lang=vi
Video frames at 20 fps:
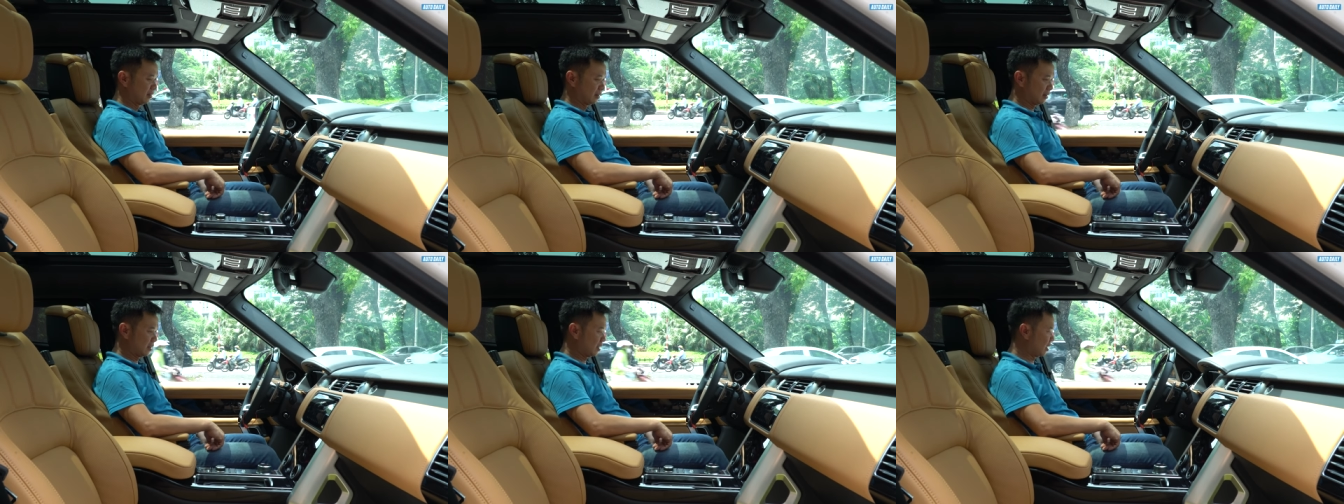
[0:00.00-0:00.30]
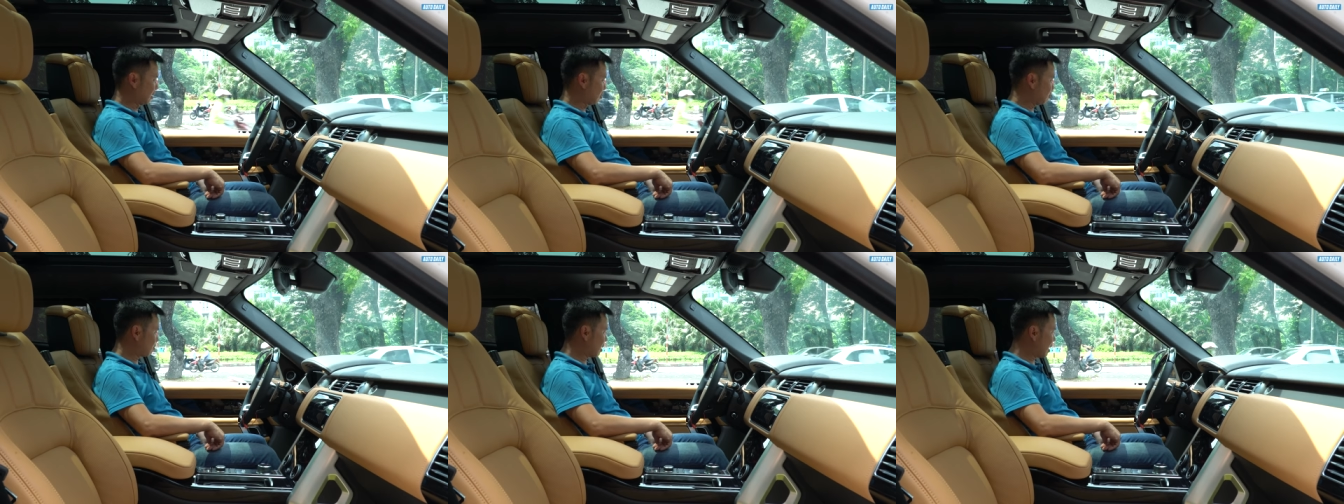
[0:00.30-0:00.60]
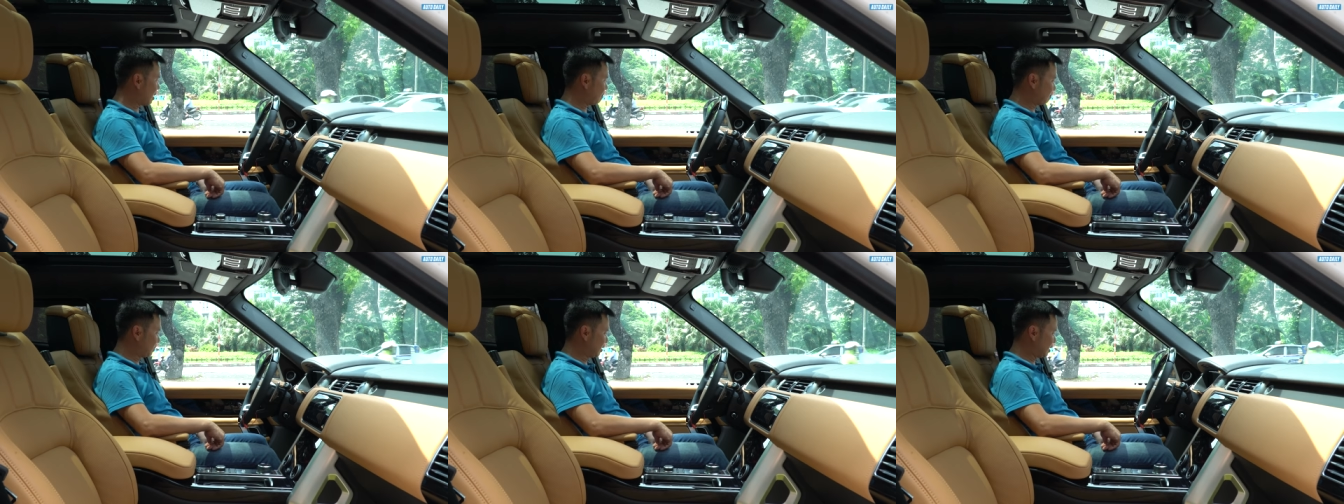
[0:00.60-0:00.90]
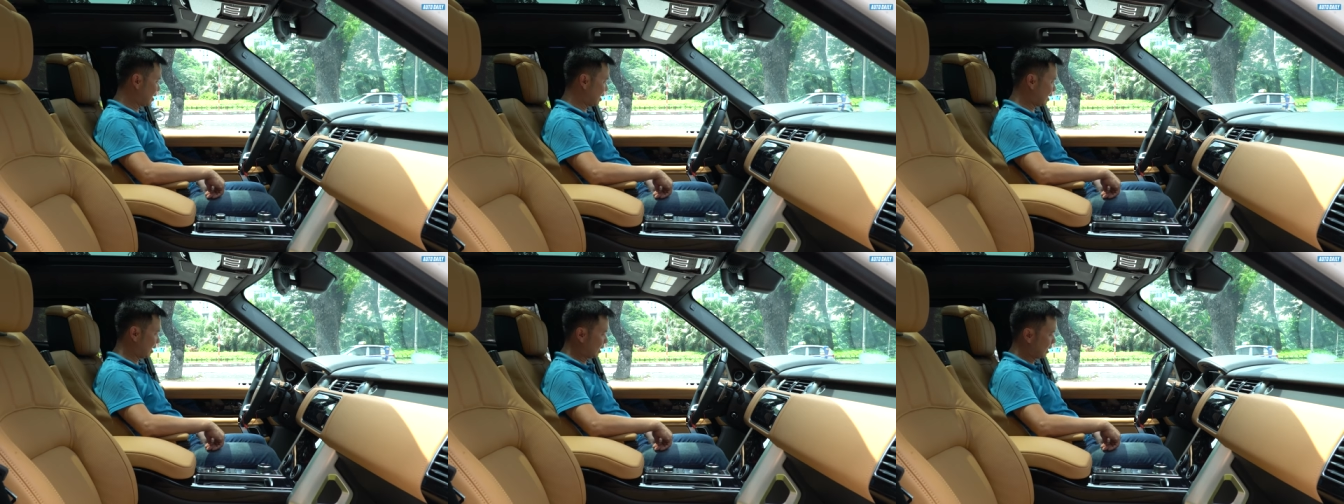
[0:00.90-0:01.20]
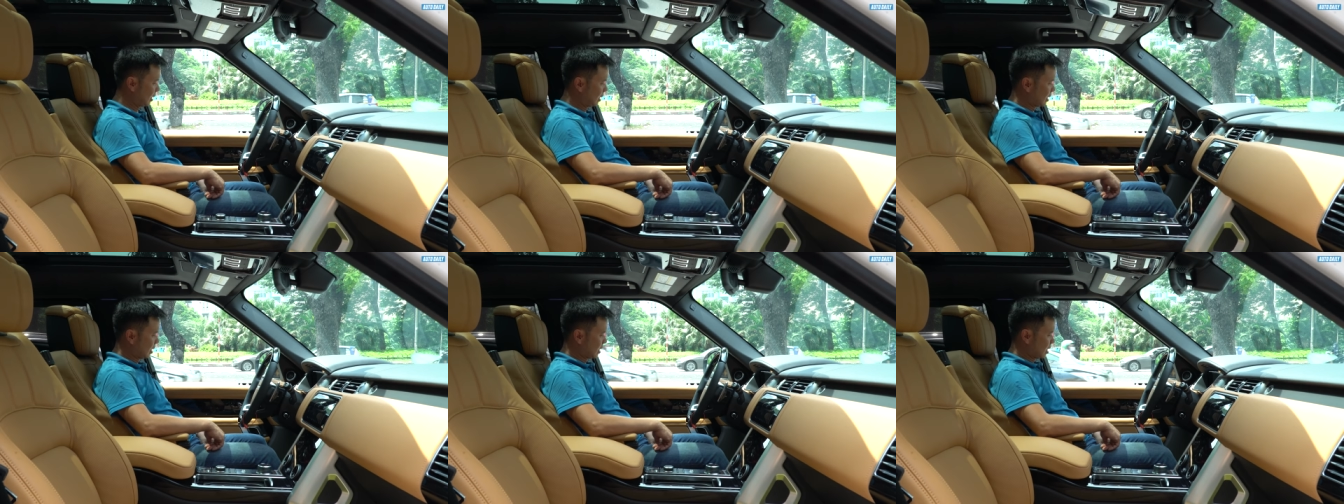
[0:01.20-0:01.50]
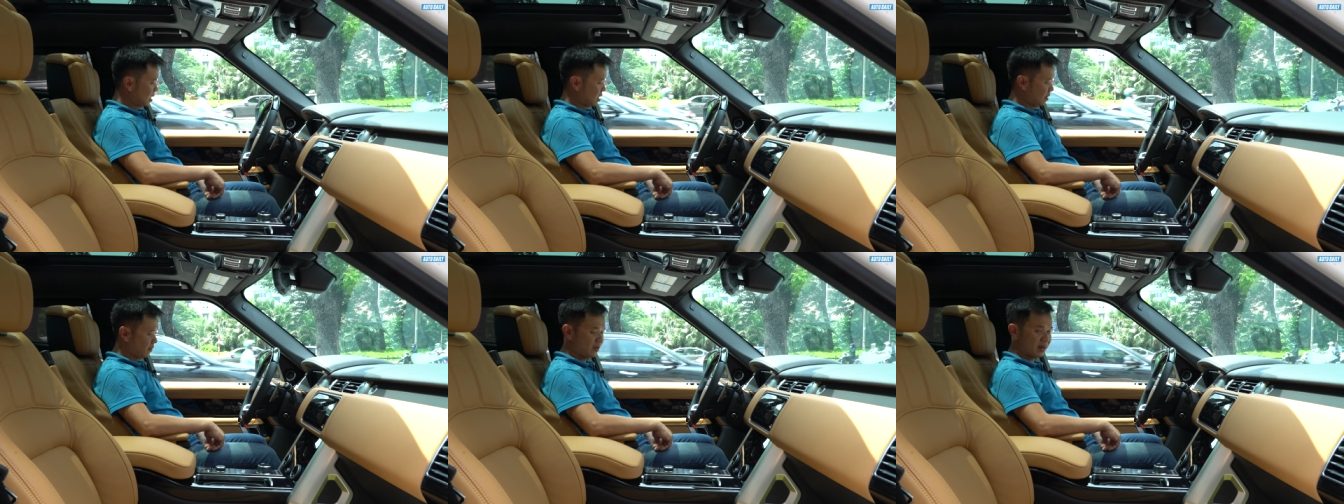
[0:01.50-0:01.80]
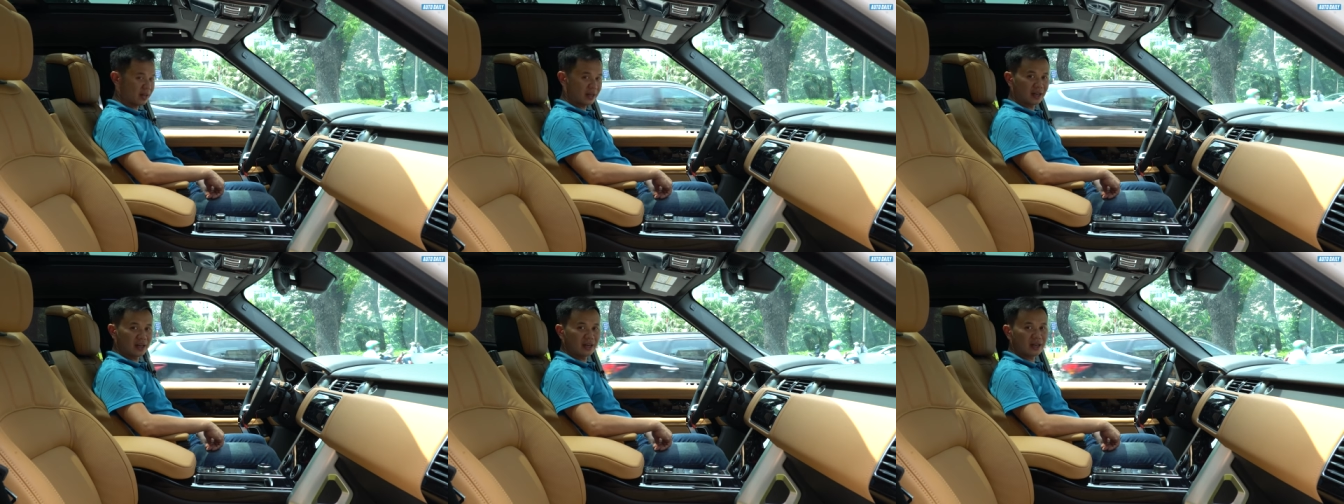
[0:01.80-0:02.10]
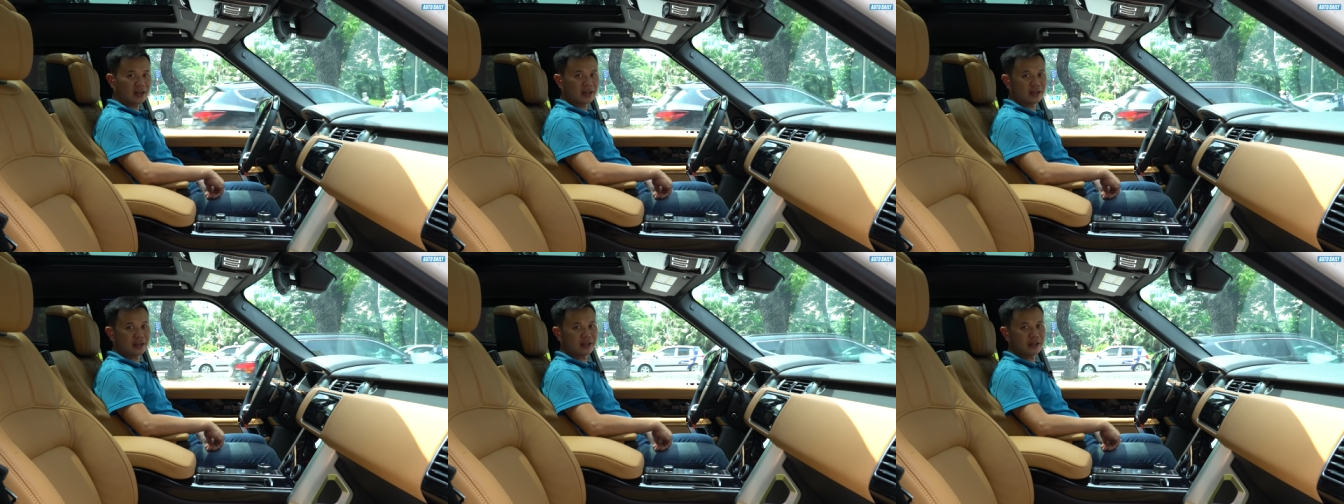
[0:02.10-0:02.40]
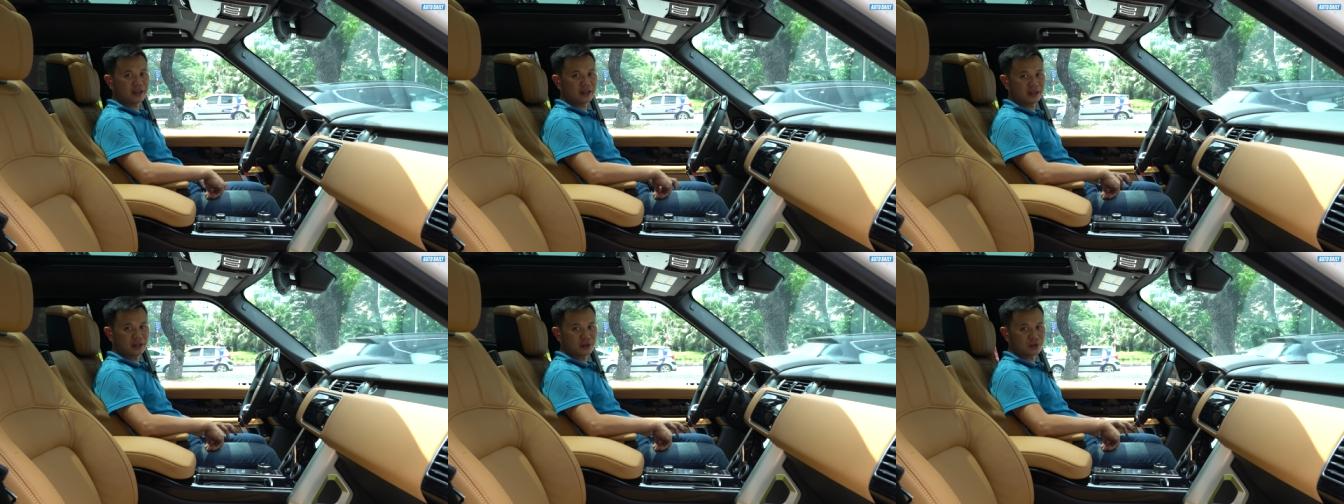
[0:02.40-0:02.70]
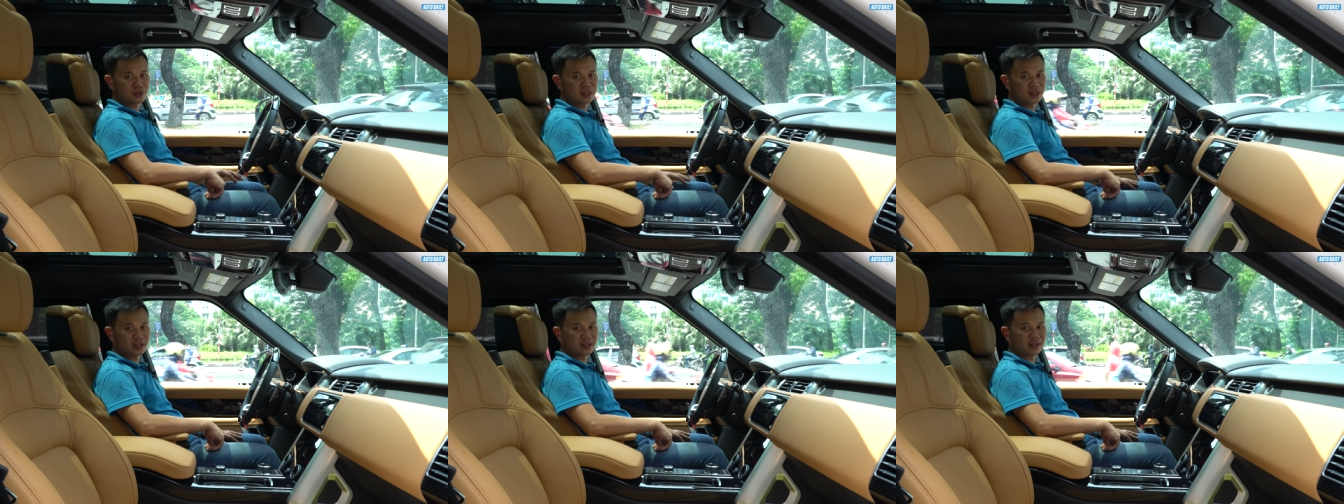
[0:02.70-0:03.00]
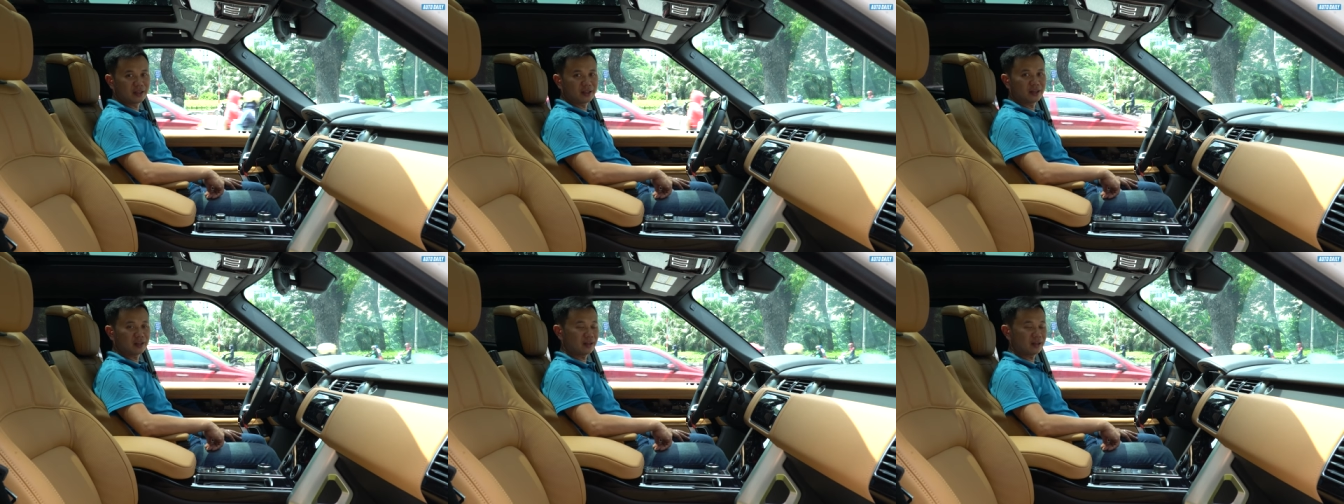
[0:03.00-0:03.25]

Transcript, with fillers: Cái gì nó cũng đẹp như này Và ghế lái này điều chỉnh